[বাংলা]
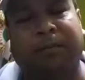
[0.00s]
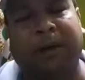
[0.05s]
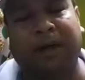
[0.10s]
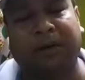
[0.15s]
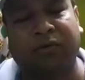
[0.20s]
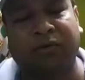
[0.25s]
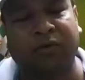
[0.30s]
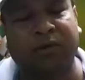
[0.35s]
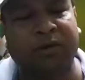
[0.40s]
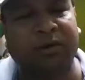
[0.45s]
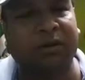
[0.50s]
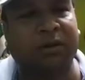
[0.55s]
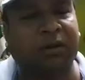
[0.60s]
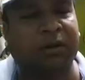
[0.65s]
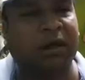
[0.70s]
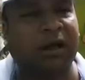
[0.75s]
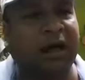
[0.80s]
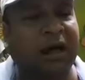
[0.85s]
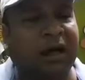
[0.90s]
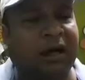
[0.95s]
মানুষ
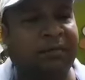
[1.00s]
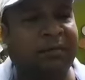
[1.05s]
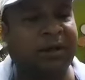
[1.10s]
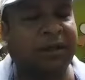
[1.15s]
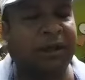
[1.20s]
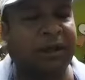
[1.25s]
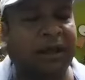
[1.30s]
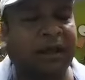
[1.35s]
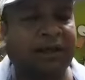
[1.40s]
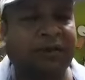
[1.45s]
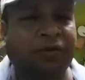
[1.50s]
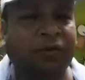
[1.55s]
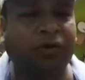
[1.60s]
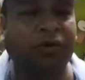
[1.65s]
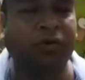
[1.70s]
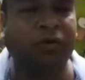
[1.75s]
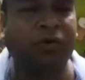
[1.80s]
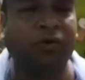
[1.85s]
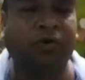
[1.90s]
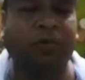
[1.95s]
আগামী দিনের
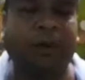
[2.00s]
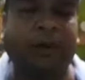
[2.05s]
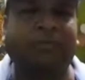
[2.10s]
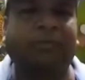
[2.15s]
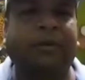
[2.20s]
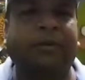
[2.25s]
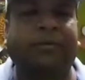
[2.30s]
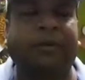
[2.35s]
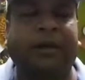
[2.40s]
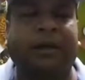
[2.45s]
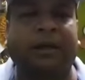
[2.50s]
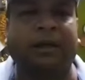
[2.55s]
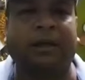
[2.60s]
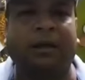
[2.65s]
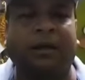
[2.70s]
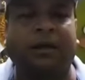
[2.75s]
যোগ্য জবাব দেবে